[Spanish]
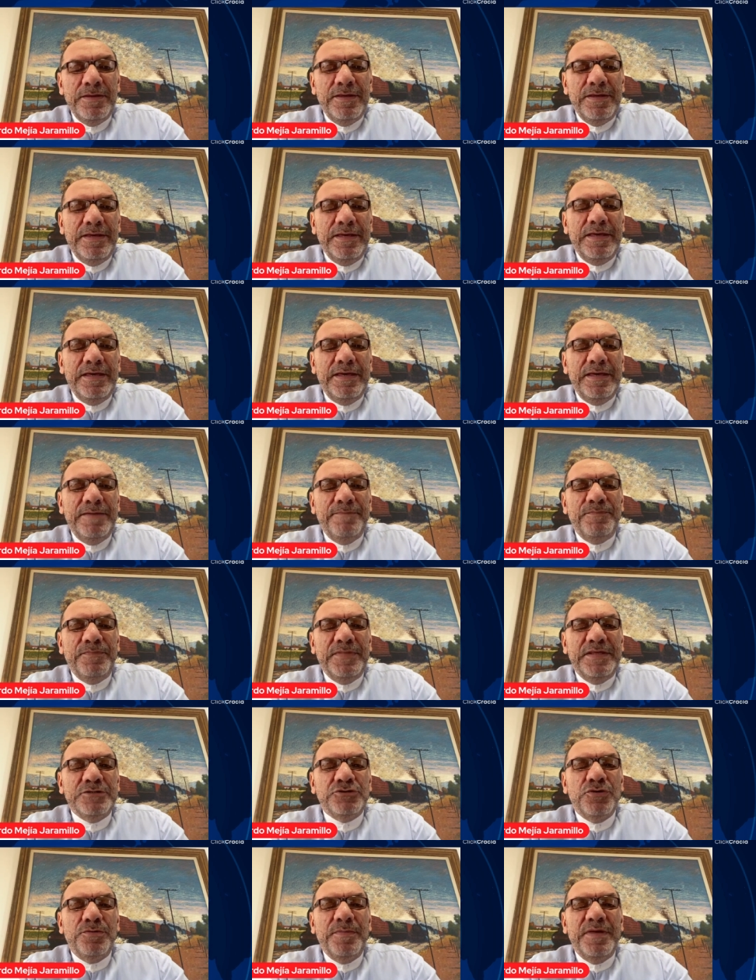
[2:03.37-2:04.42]
Eh,
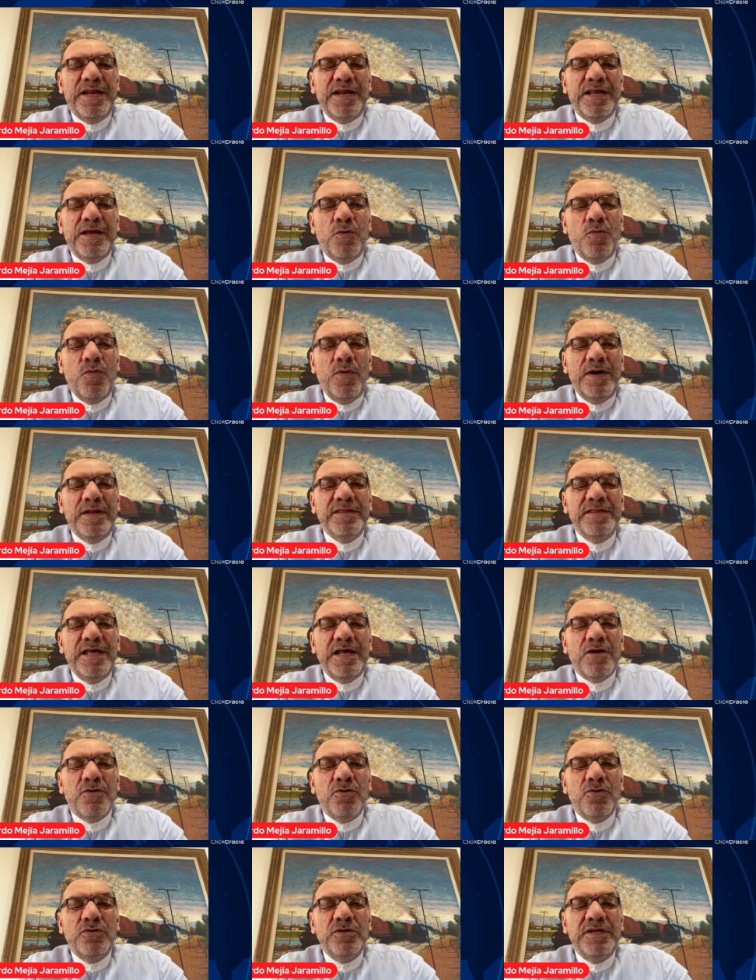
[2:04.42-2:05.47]
eso me recuerda,
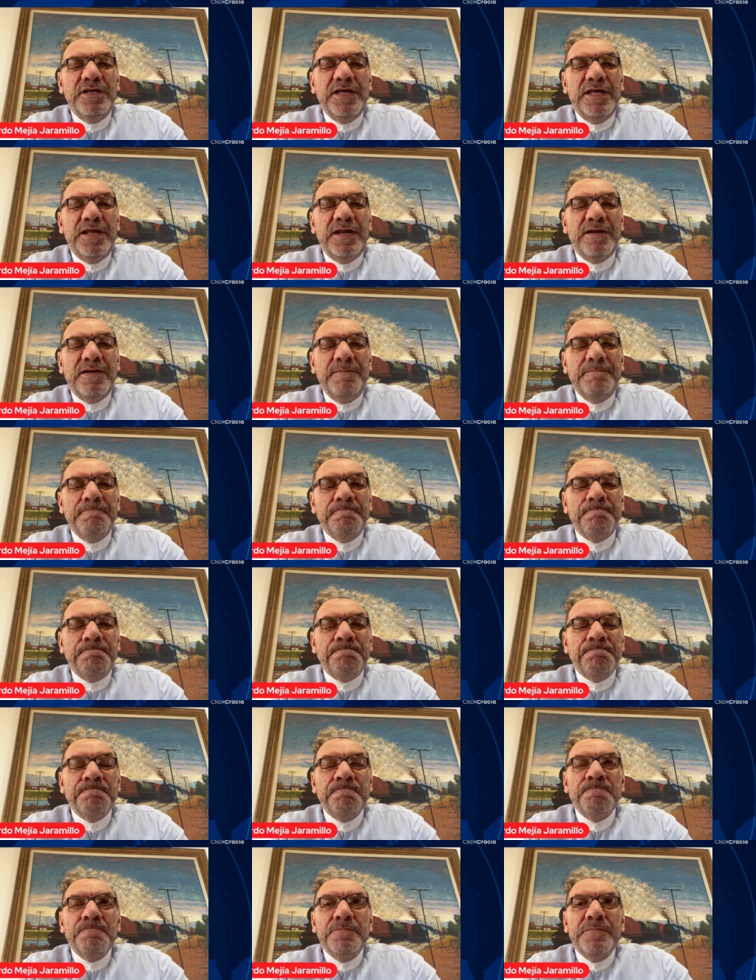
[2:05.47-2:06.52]
Roger,
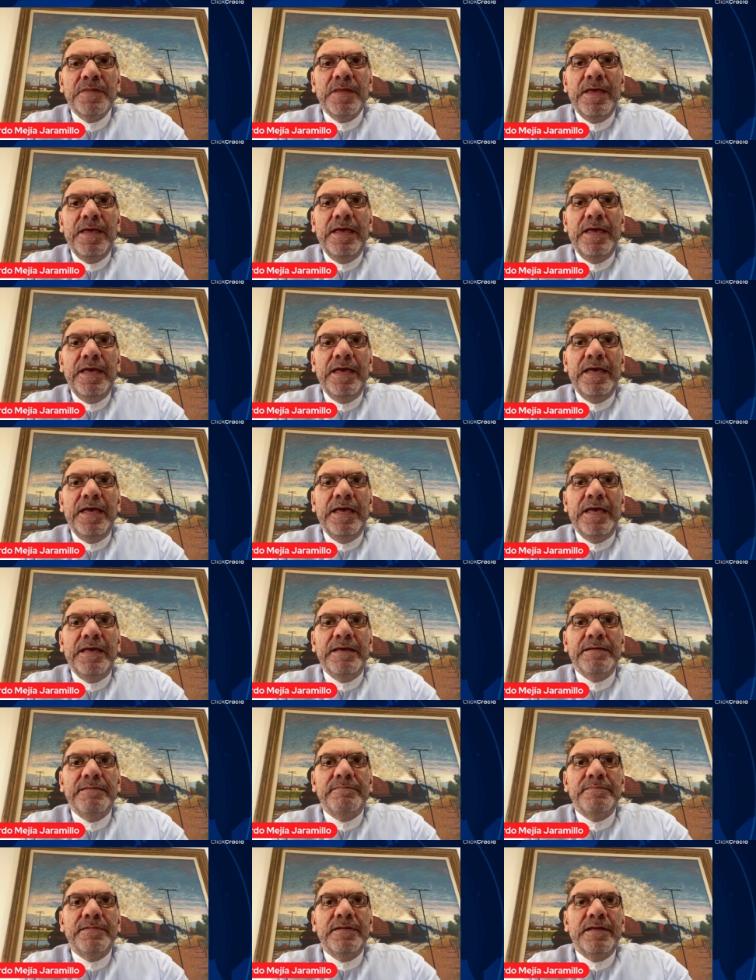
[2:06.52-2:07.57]

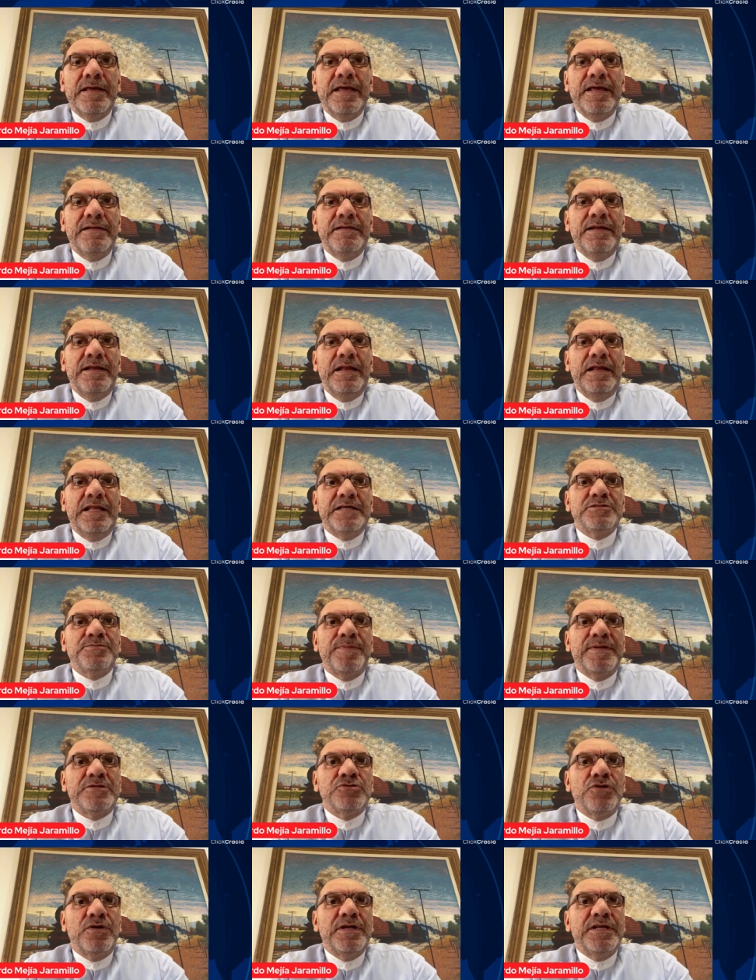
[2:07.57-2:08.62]
eh, que las
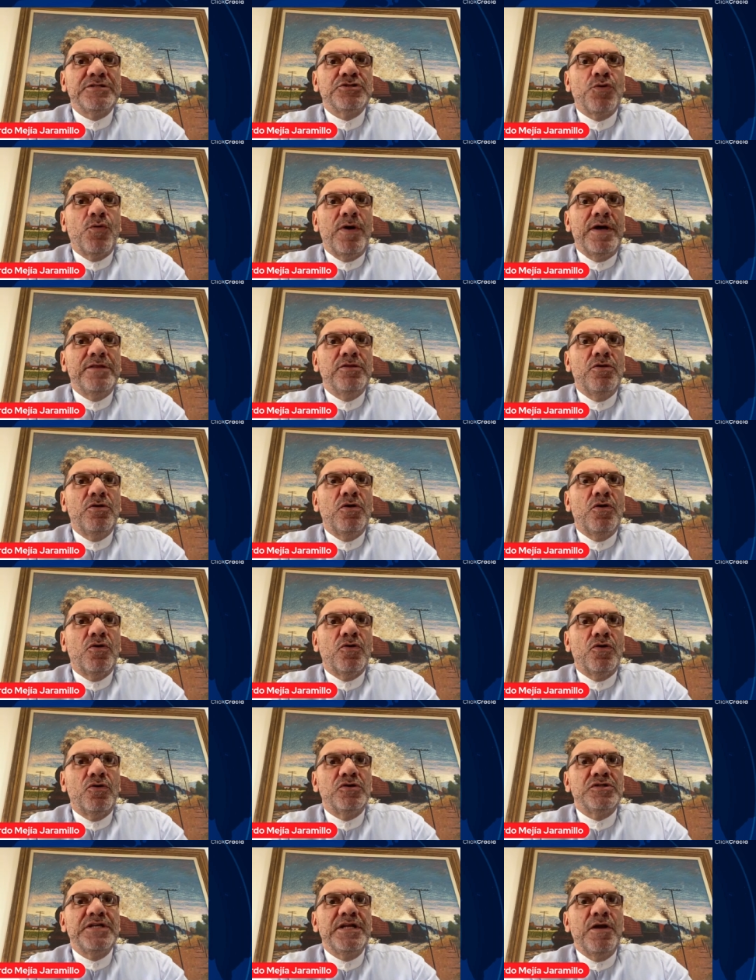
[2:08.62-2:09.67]
personas cuando lo
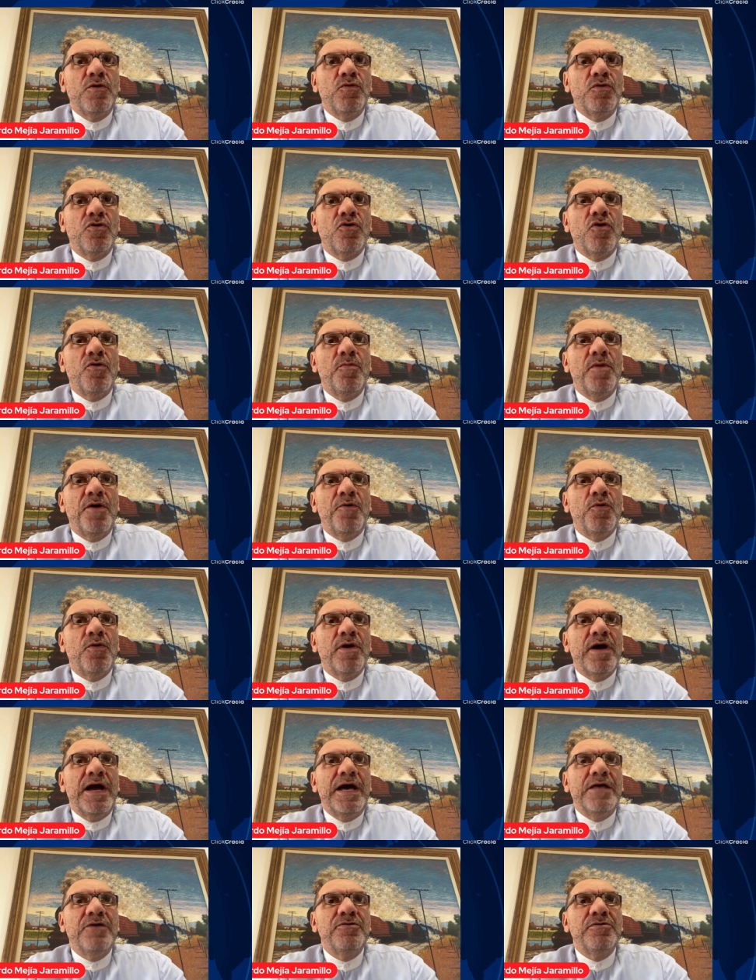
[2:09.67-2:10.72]
conocen a uno como
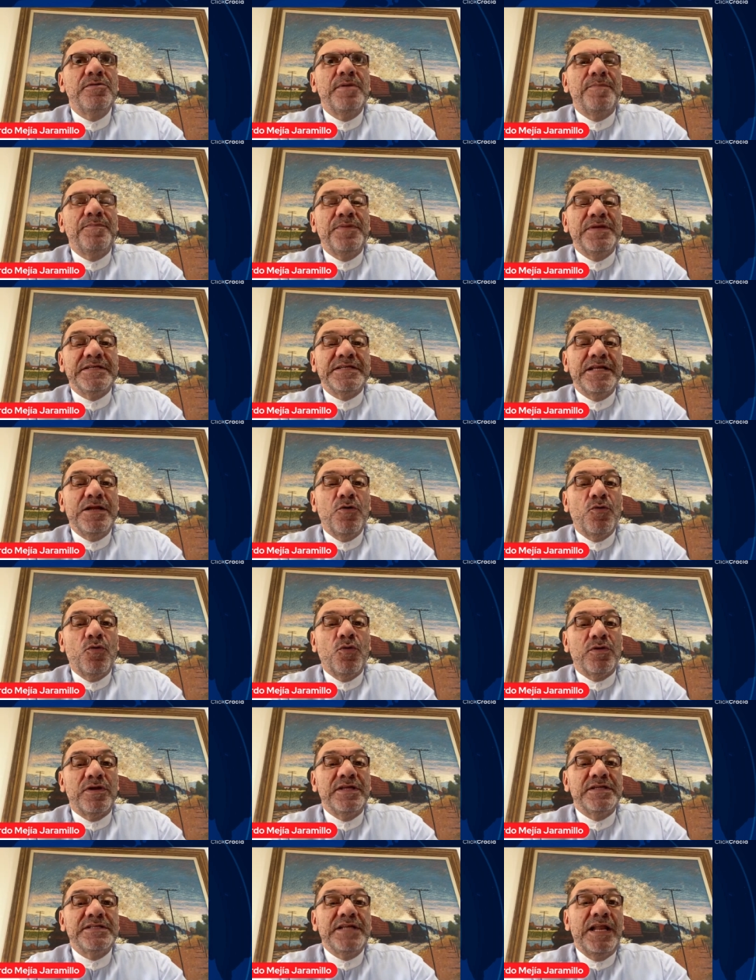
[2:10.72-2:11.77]
abogado y empiezan a
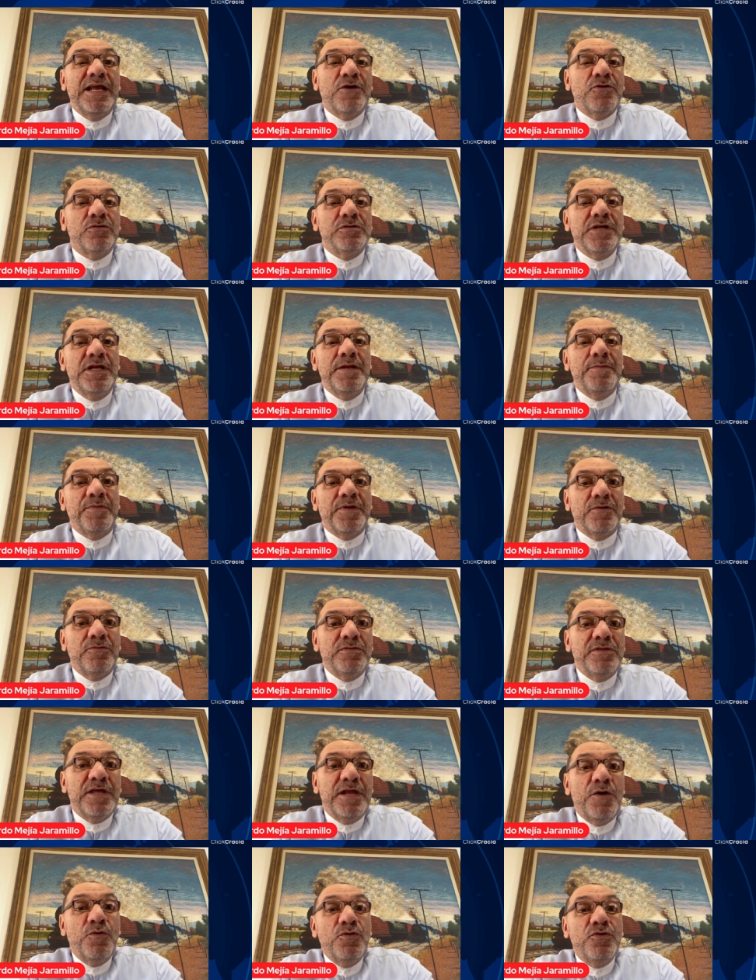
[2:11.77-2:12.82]
le cosas, le
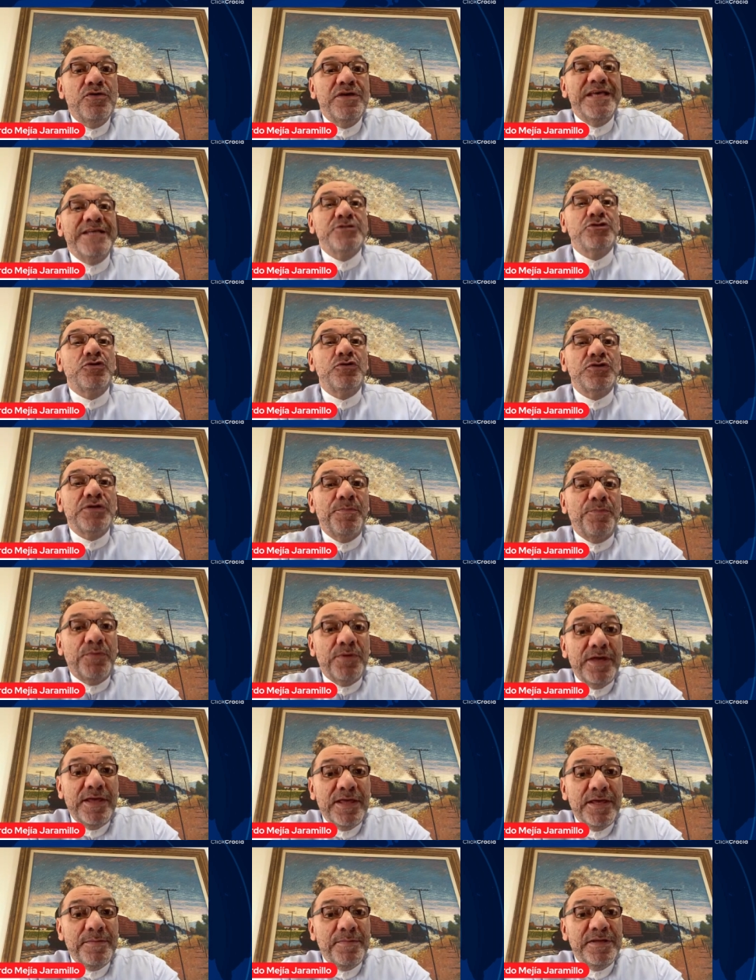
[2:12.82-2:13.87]
preguntan a uno, y esto se
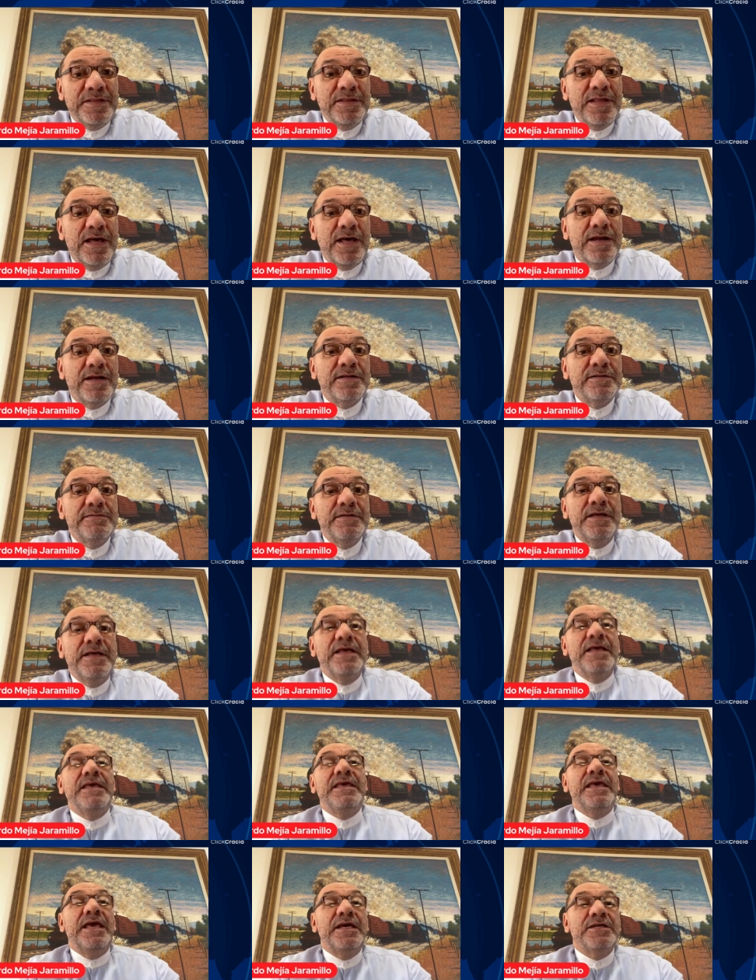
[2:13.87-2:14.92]
puede demandar,
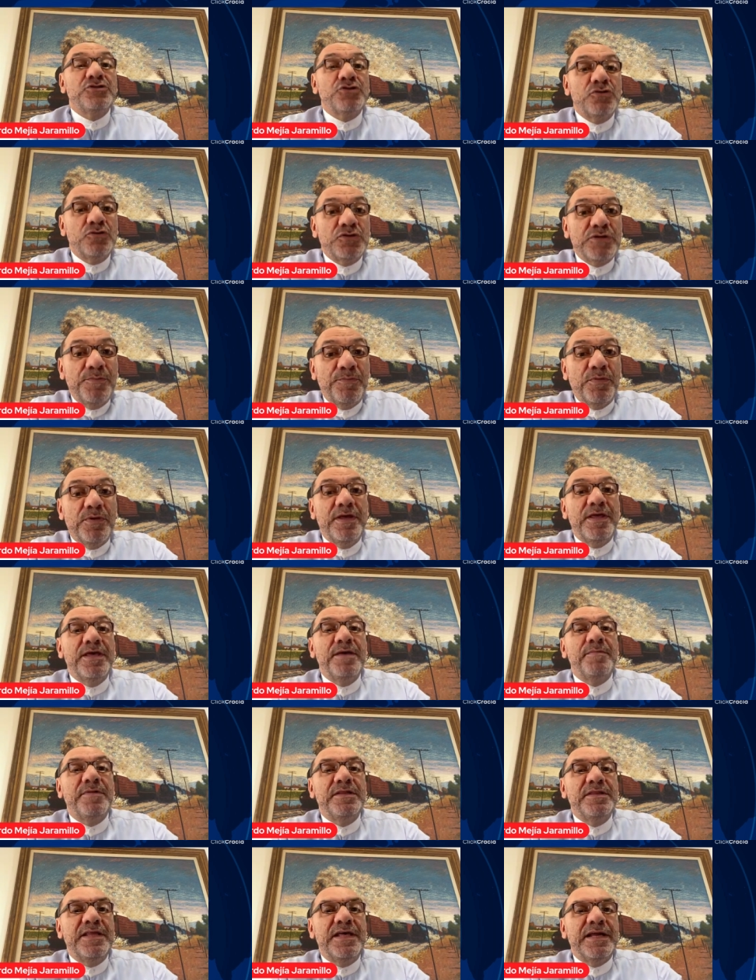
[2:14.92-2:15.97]
y esto se puede
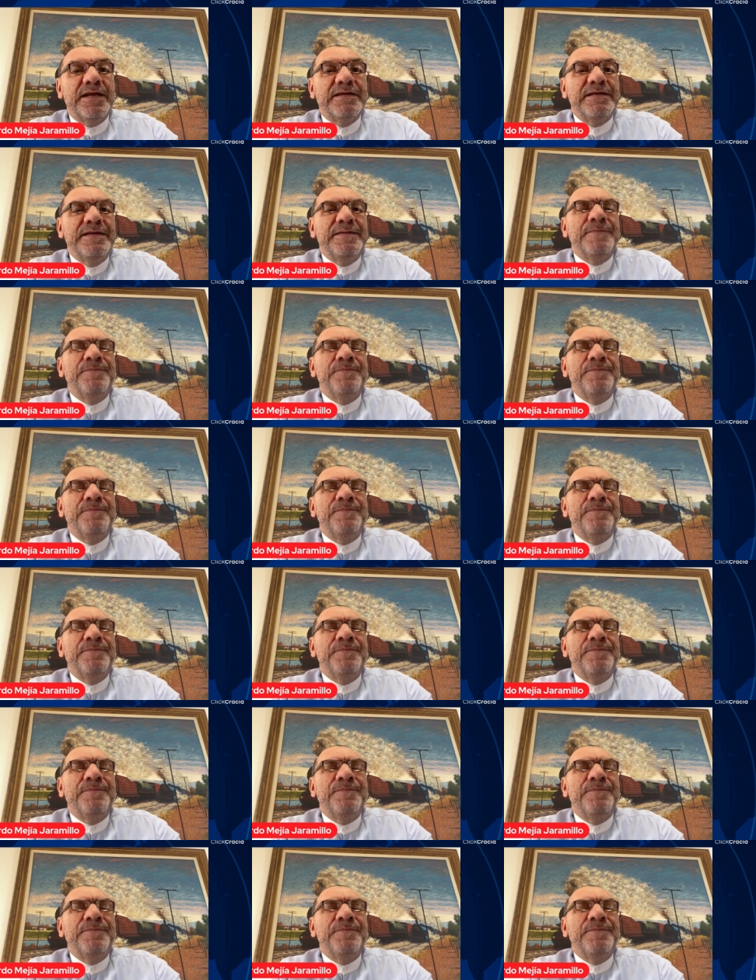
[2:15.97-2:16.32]
demandar.